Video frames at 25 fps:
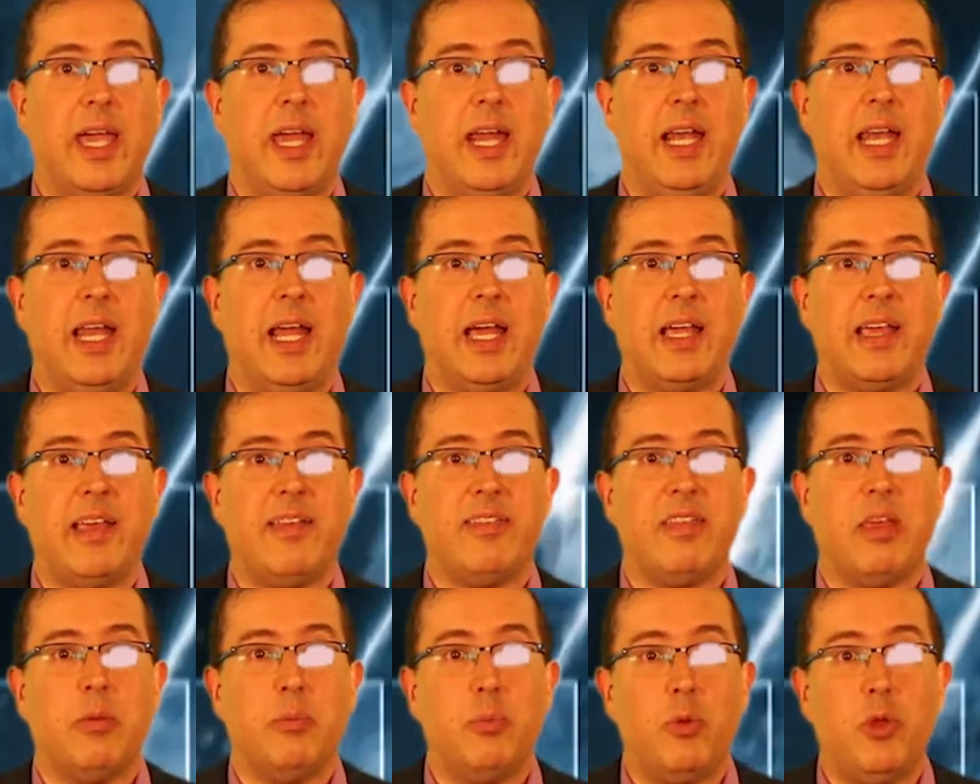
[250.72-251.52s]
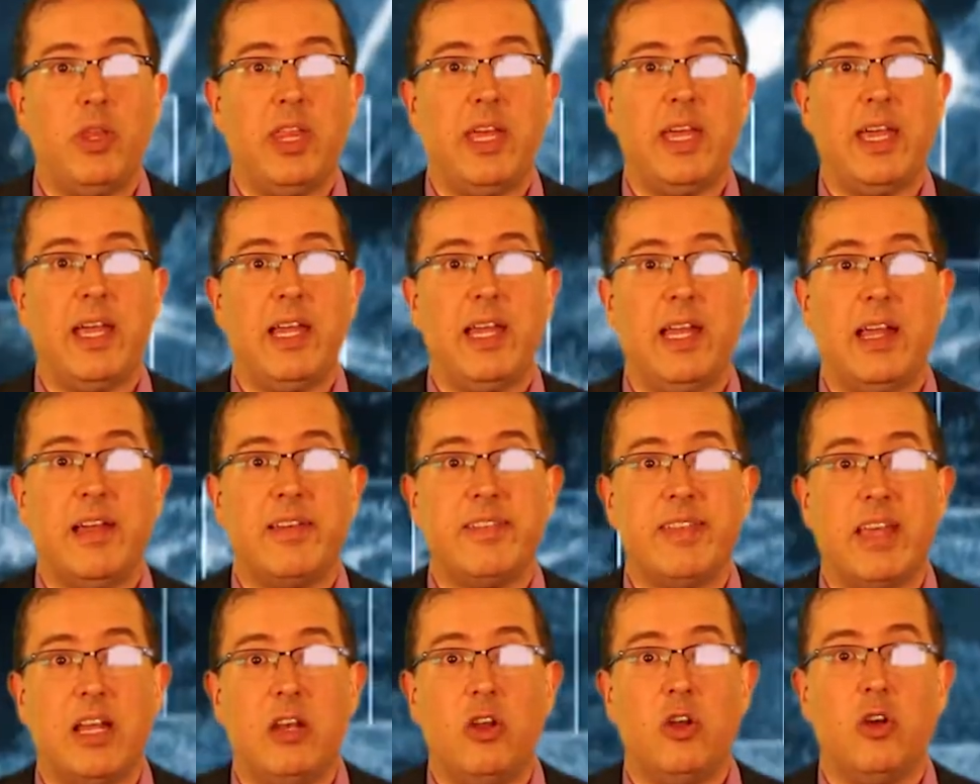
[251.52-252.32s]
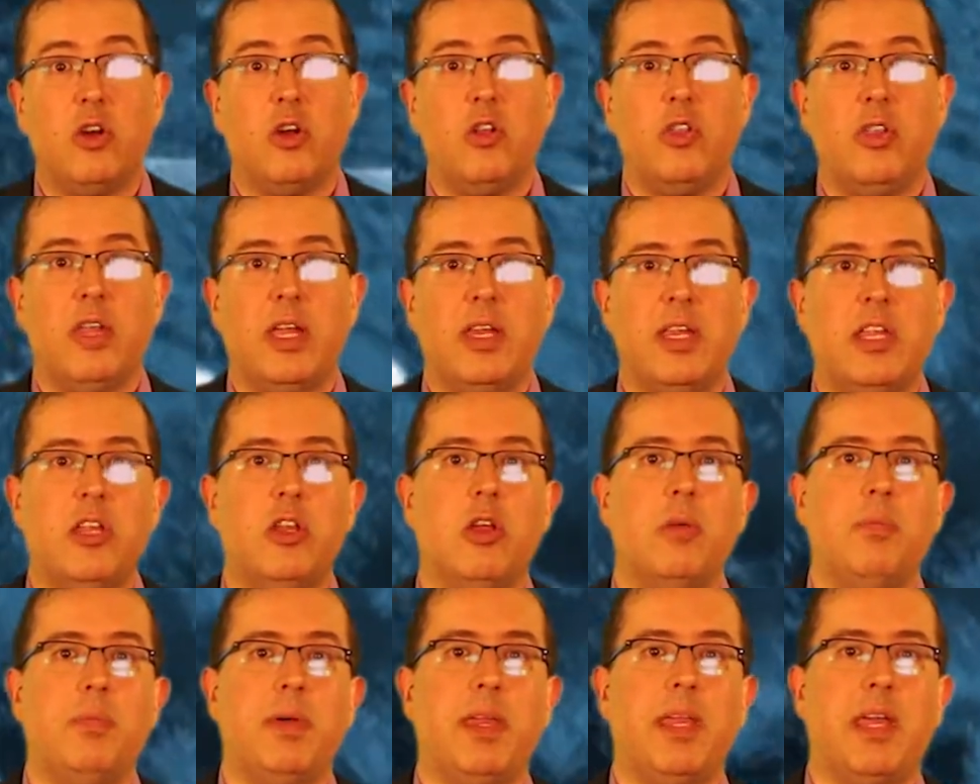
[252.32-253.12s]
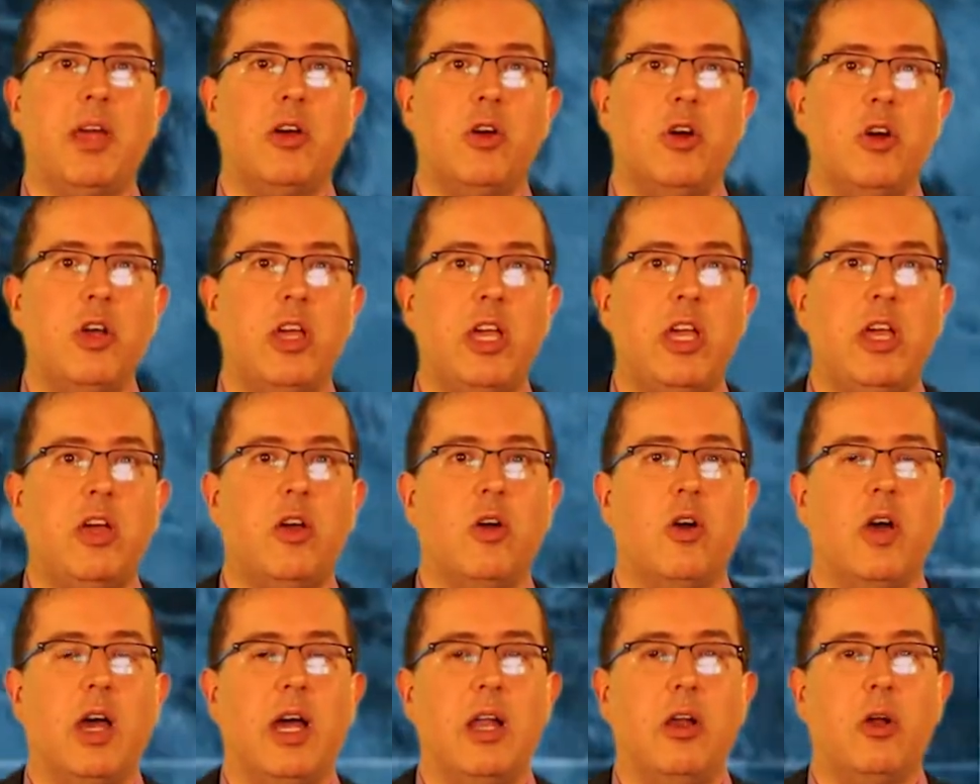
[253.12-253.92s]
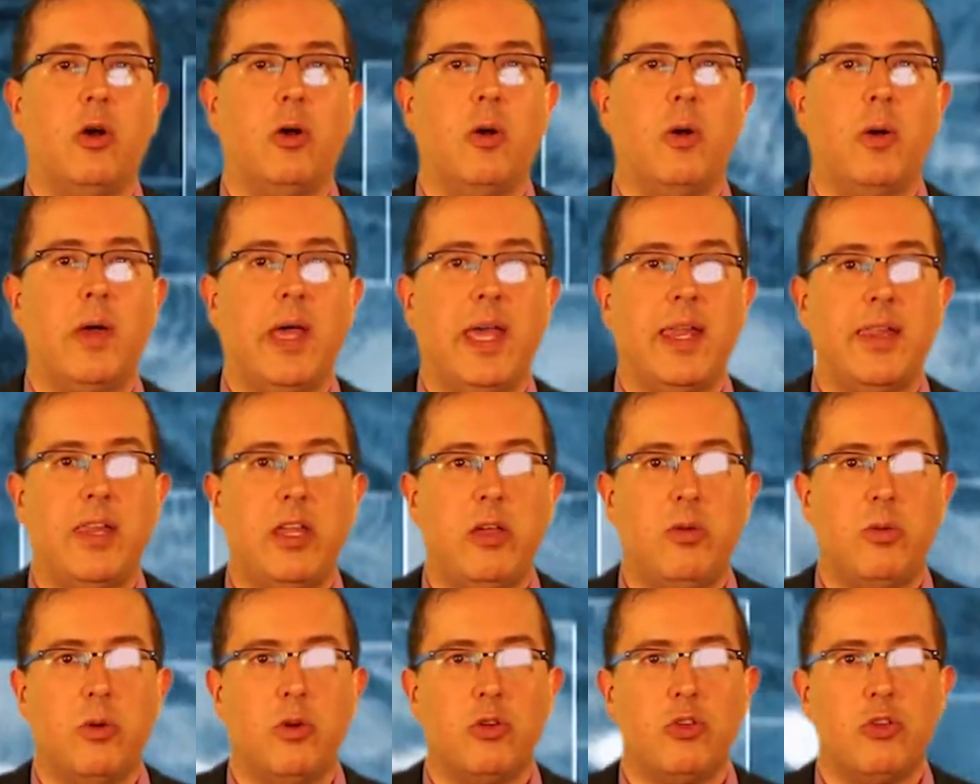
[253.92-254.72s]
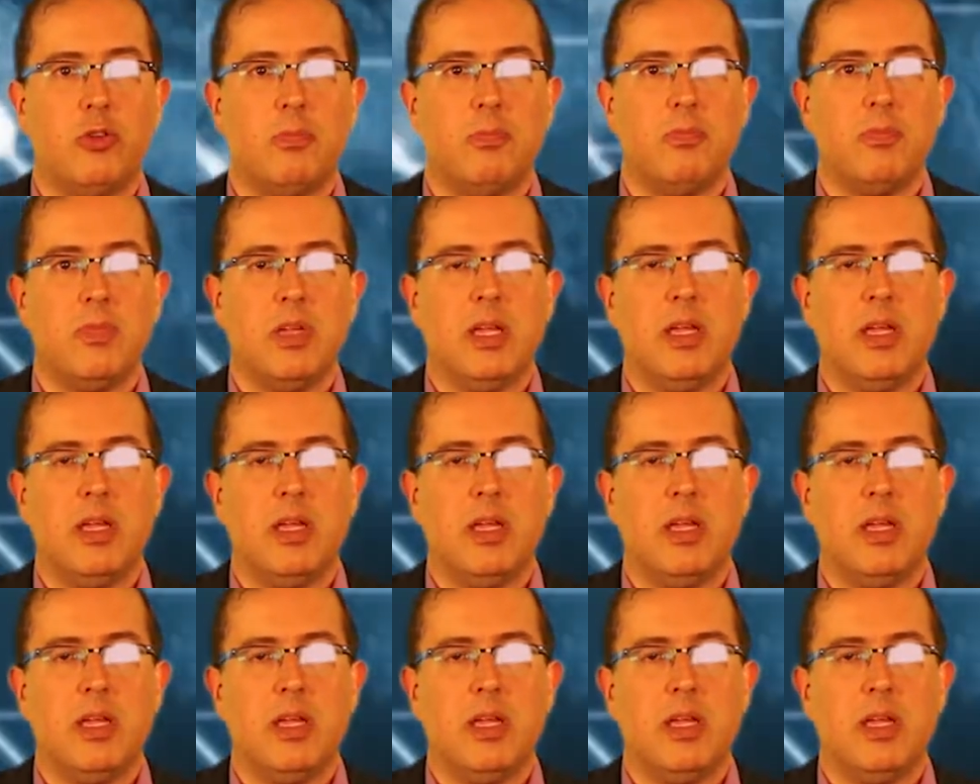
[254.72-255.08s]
en la que se pueden enlazar los contenidos pedagógicos a los objetivos.